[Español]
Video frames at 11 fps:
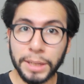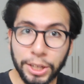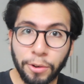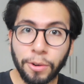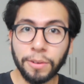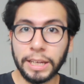
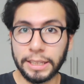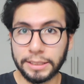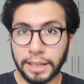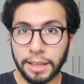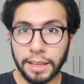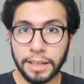Miró
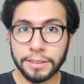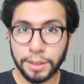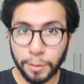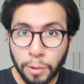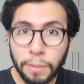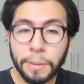Quesada
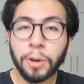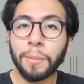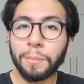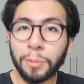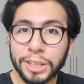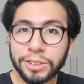se vuelve
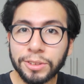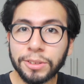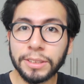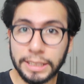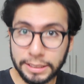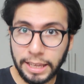
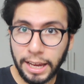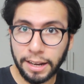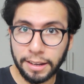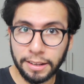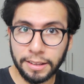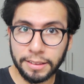compuesto desde
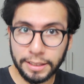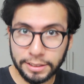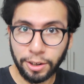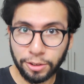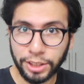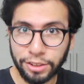él,
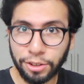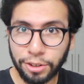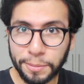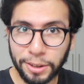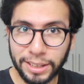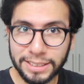desde José
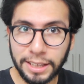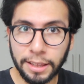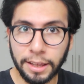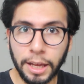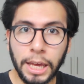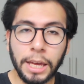Antonio Miró
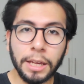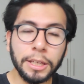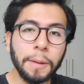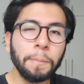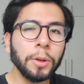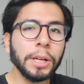Quesada,
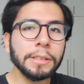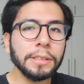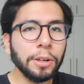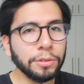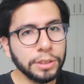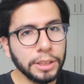quien podría
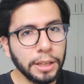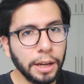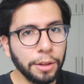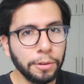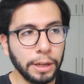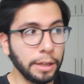ser
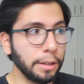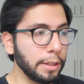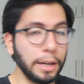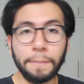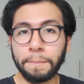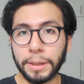considerado el
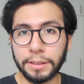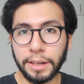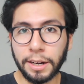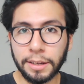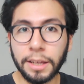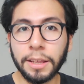gran
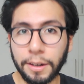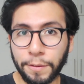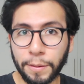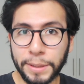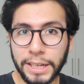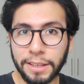patriarca de la
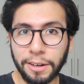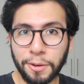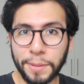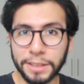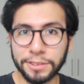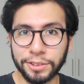familia del
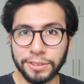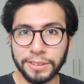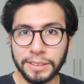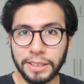comercio.